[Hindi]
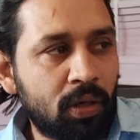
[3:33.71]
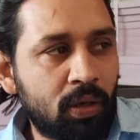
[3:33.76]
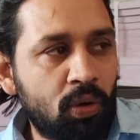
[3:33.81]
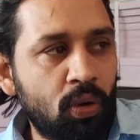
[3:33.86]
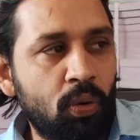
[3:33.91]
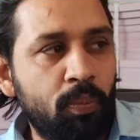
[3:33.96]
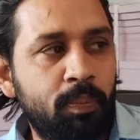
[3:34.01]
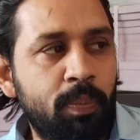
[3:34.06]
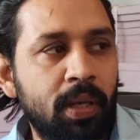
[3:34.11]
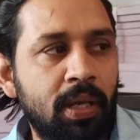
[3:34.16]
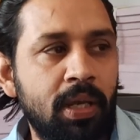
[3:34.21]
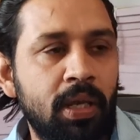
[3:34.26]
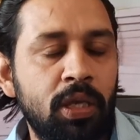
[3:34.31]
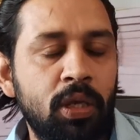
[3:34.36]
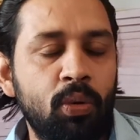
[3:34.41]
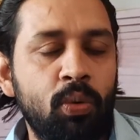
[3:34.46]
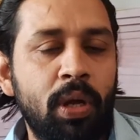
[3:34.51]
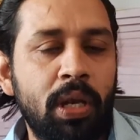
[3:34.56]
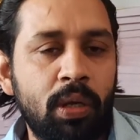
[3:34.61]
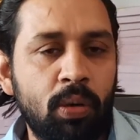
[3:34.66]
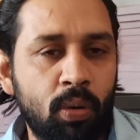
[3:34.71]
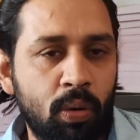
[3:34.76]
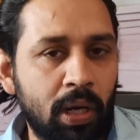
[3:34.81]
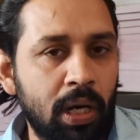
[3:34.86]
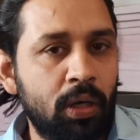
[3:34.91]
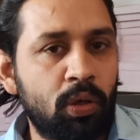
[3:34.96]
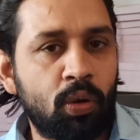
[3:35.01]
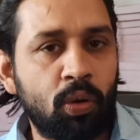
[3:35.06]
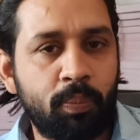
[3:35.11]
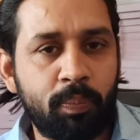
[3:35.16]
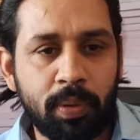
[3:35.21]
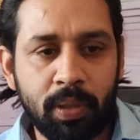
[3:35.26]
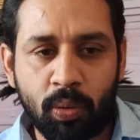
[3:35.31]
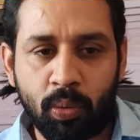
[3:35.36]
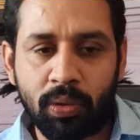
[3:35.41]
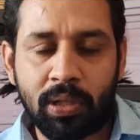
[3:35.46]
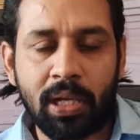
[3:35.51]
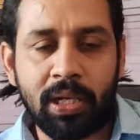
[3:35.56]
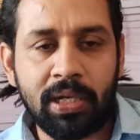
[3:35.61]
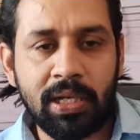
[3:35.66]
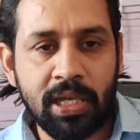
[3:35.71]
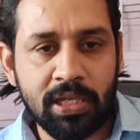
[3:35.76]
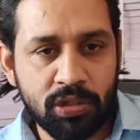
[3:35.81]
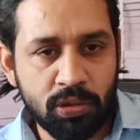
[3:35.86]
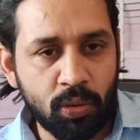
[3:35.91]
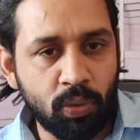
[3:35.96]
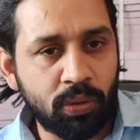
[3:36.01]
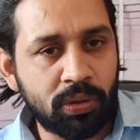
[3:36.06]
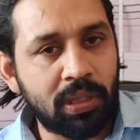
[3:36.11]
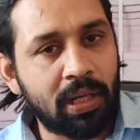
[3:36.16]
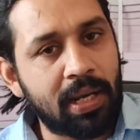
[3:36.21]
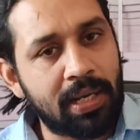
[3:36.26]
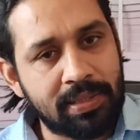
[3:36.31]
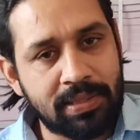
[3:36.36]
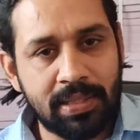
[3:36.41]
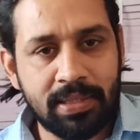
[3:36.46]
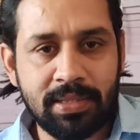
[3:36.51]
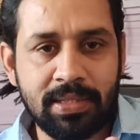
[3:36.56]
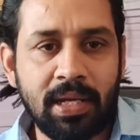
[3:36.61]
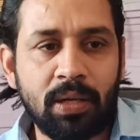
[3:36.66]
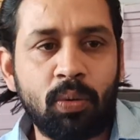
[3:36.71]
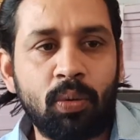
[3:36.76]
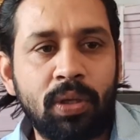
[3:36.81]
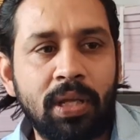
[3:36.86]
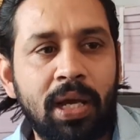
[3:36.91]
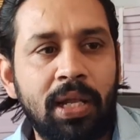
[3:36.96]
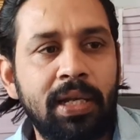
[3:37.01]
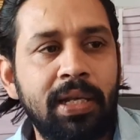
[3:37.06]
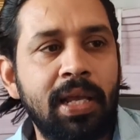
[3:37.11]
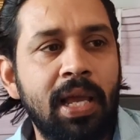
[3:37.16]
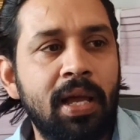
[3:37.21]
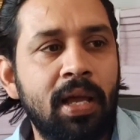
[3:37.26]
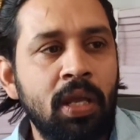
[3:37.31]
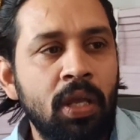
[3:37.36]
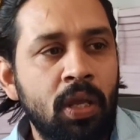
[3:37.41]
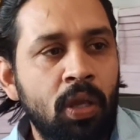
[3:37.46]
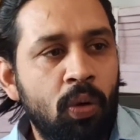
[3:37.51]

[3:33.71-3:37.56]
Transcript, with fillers: टॉपिक यूएनओ का टॉपिक उठा लिया संयुक्त राष्ट्र संघ उठा लिया